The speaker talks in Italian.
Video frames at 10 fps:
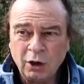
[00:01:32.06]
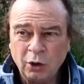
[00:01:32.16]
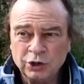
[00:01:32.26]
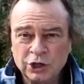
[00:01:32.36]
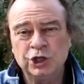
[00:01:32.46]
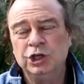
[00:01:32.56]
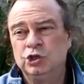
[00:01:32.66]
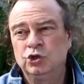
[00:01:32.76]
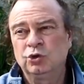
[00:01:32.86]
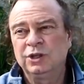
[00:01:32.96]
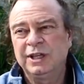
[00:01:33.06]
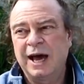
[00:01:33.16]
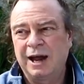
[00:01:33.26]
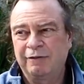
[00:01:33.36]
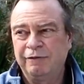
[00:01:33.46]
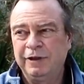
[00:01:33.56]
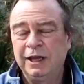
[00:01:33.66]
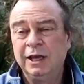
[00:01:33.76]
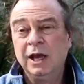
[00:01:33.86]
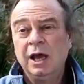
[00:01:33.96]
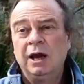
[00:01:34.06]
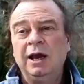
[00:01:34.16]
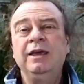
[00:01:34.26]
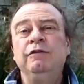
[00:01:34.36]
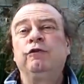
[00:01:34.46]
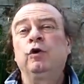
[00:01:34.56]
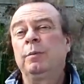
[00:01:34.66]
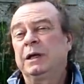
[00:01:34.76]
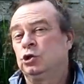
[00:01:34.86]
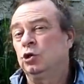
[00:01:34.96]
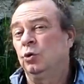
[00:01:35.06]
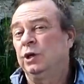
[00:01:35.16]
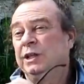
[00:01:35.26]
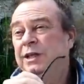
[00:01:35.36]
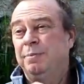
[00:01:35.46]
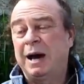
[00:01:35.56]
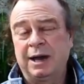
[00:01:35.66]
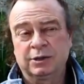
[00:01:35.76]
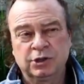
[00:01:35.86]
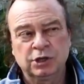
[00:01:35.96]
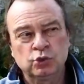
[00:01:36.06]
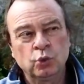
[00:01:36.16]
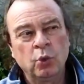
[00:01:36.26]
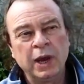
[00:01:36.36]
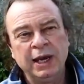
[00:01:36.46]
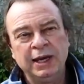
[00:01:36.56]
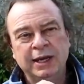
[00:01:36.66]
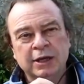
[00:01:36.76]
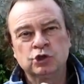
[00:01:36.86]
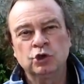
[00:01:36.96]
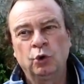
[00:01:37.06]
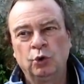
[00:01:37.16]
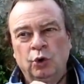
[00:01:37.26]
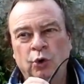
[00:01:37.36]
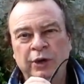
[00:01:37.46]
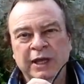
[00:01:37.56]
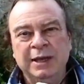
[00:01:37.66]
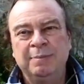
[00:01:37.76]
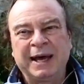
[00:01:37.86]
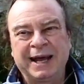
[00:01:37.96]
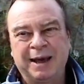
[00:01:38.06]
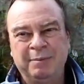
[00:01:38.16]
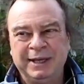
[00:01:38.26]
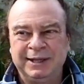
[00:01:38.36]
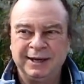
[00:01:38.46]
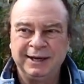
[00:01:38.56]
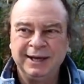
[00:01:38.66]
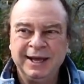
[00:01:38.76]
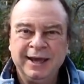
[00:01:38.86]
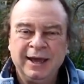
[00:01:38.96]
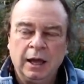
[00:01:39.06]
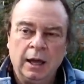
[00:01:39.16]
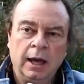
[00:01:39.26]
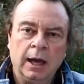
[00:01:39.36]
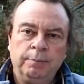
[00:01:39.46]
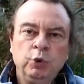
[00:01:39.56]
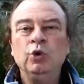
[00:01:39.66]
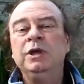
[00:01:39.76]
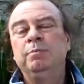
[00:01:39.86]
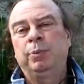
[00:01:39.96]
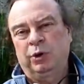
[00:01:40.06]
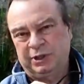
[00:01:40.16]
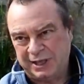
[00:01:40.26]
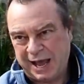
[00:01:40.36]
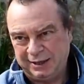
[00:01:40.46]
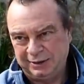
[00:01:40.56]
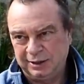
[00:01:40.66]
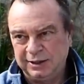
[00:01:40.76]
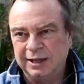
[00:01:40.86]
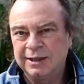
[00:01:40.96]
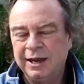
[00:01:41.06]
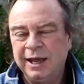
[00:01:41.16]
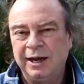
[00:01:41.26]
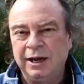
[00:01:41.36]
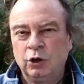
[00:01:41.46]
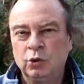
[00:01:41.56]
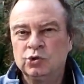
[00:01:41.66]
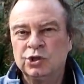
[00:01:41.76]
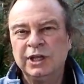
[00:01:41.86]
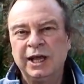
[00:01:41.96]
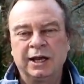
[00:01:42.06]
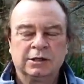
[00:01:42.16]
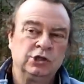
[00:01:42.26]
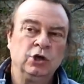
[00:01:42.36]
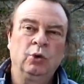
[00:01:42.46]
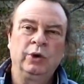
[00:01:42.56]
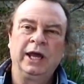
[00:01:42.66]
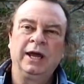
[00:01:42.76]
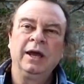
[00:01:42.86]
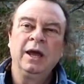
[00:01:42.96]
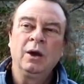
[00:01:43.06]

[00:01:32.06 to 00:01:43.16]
ho deciso di darvi le informazioni di base su quelli che sono i parametri eh, più importanti da tenere in considerazione